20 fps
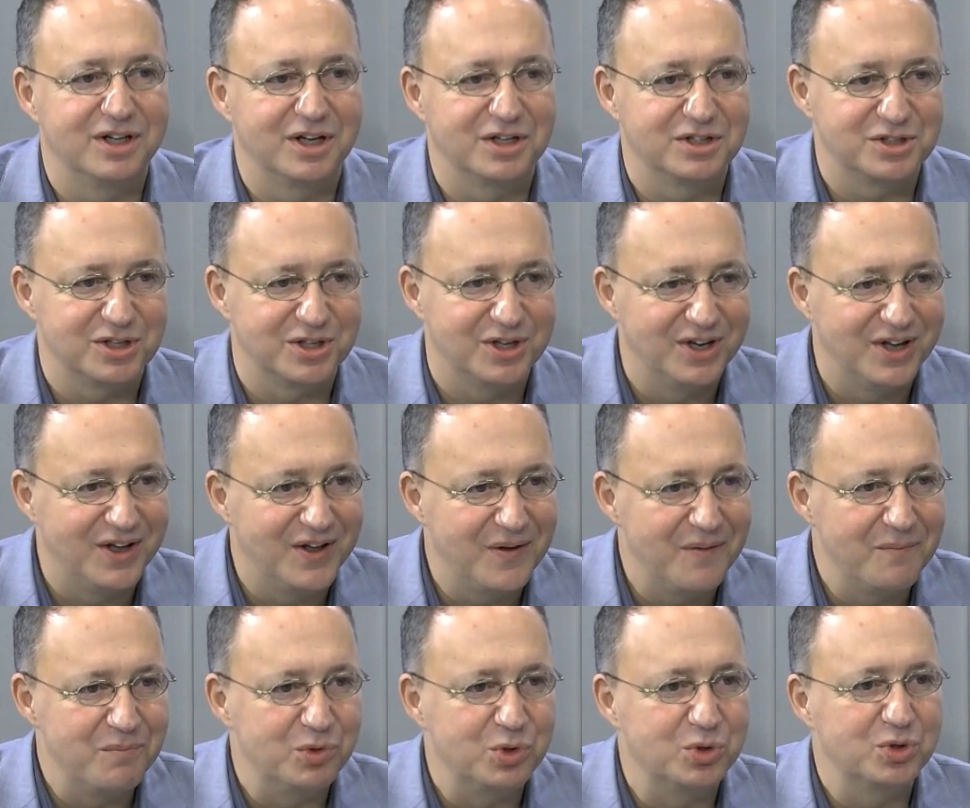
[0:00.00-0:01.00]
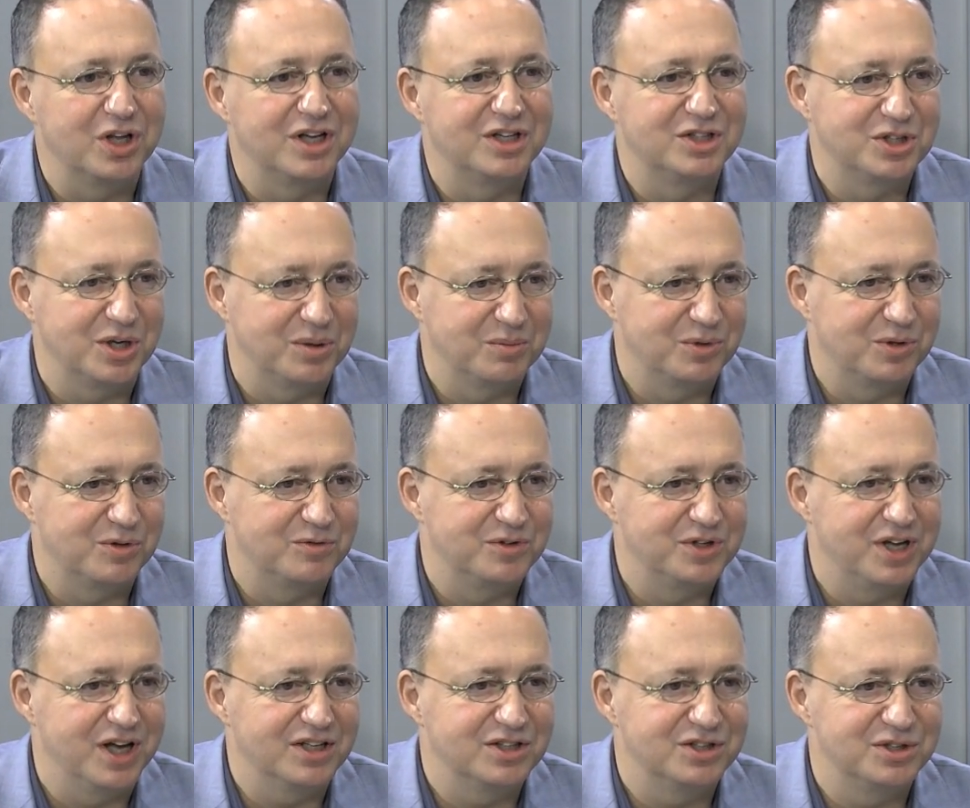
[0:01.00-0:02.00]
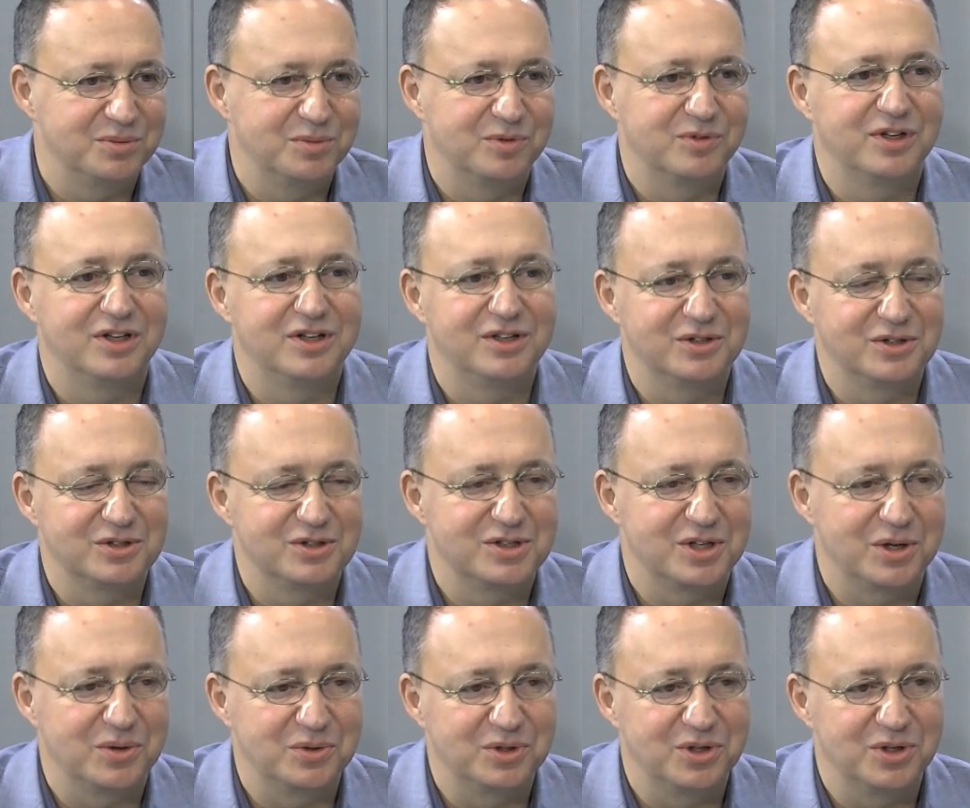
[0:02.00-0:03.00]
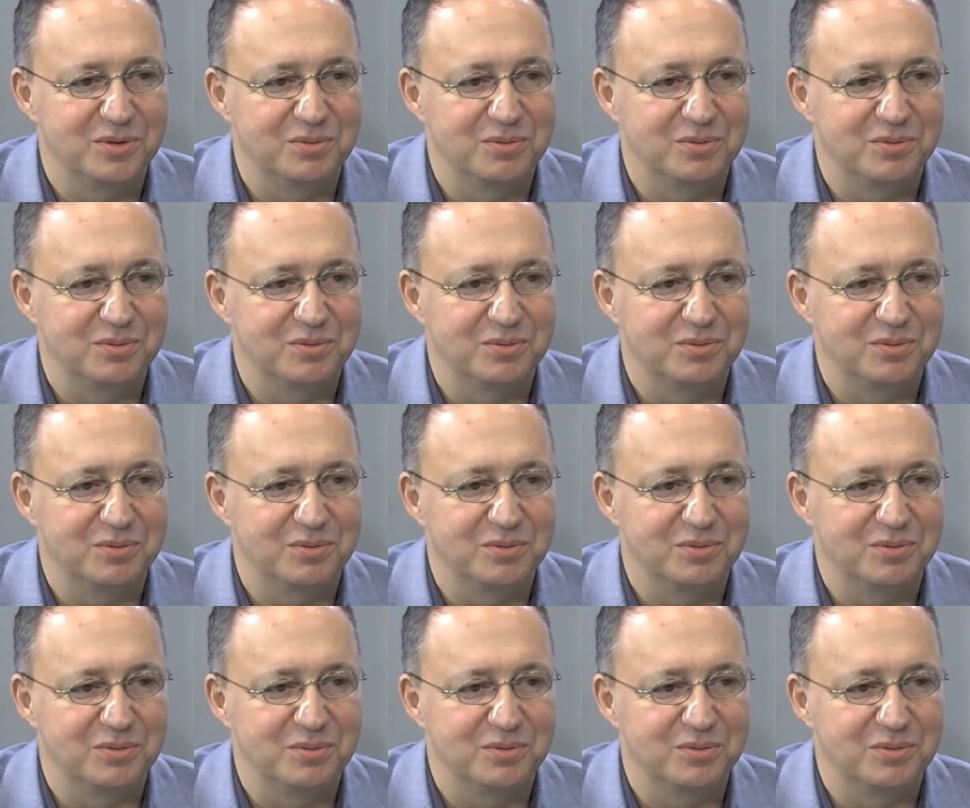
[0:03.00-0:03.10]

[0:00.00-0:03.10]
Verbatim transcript: Także tutaj chciałem to wyjaśnić, bo wtedy to zostało